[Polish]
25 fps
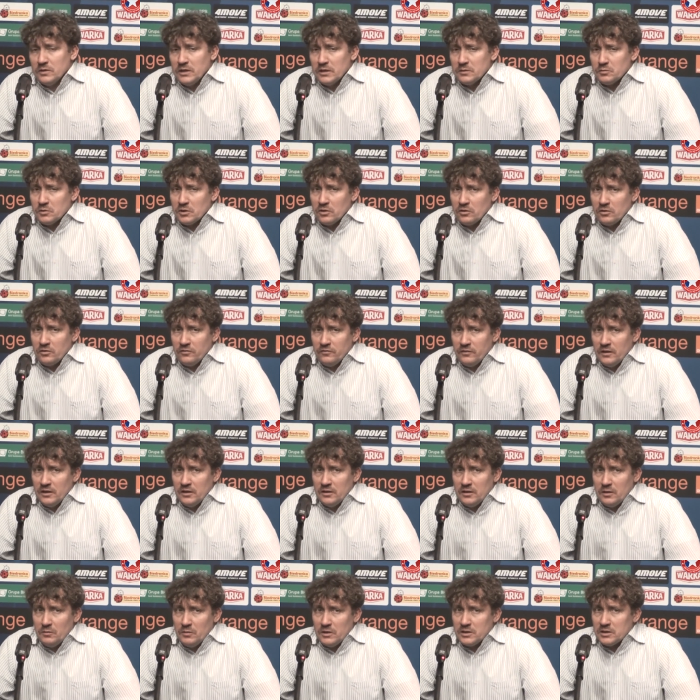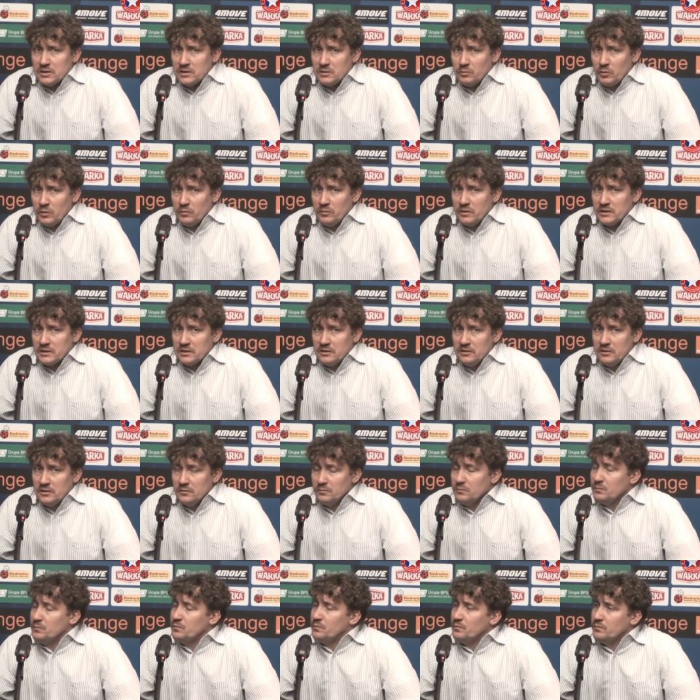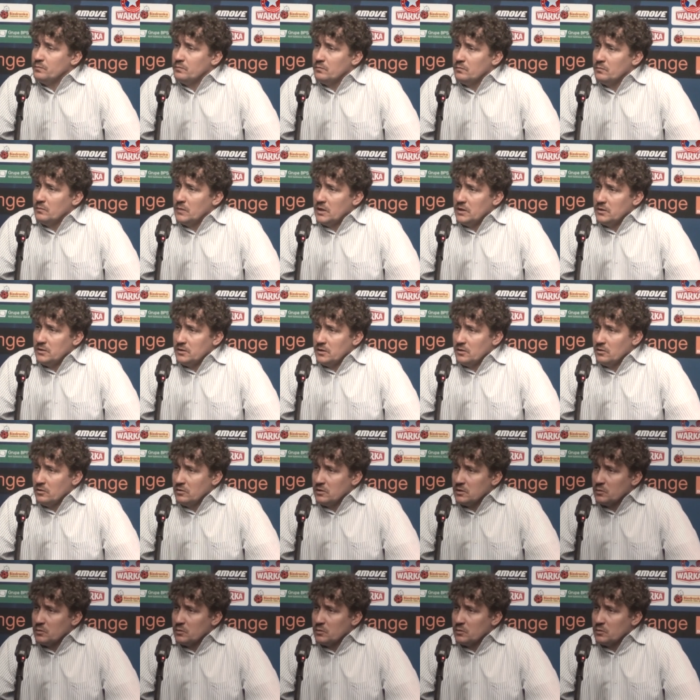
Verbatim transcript: jest przygotowany na mecz z Podbeskidziem. Będzie do